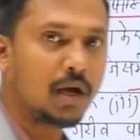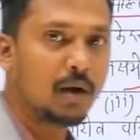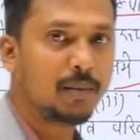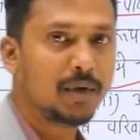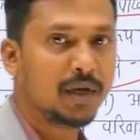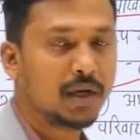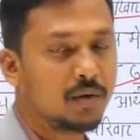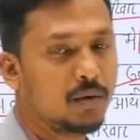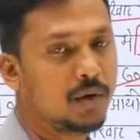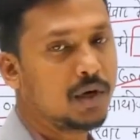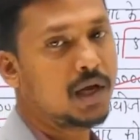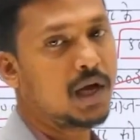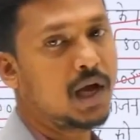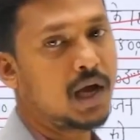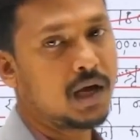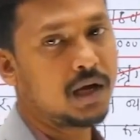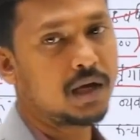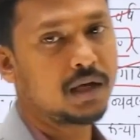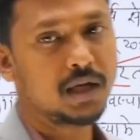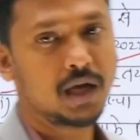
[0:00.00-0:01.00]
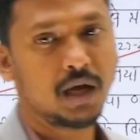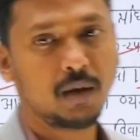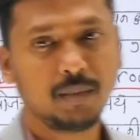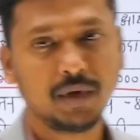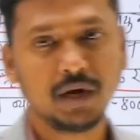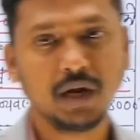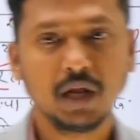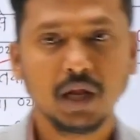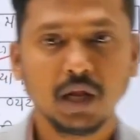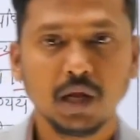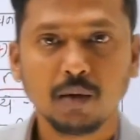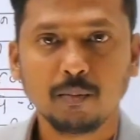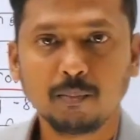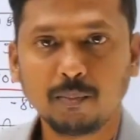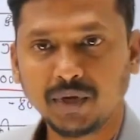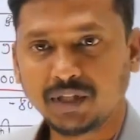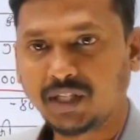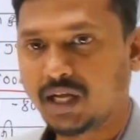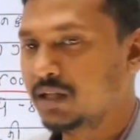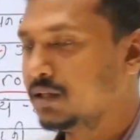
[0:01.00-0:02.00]
भी इन्होंने यहाँ पर
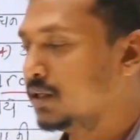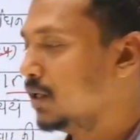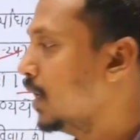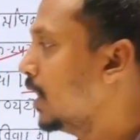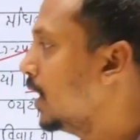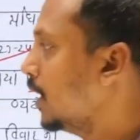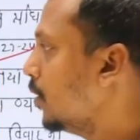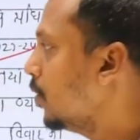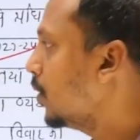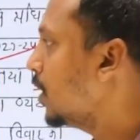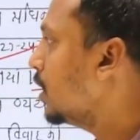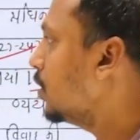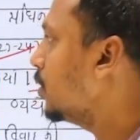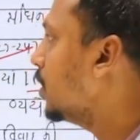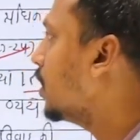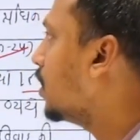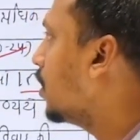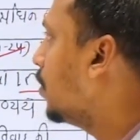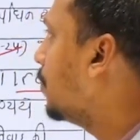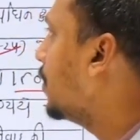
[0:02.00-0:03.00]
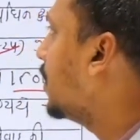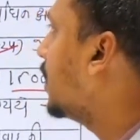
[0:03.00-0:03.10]
बता दिया है ओके तो एक कंप्लीट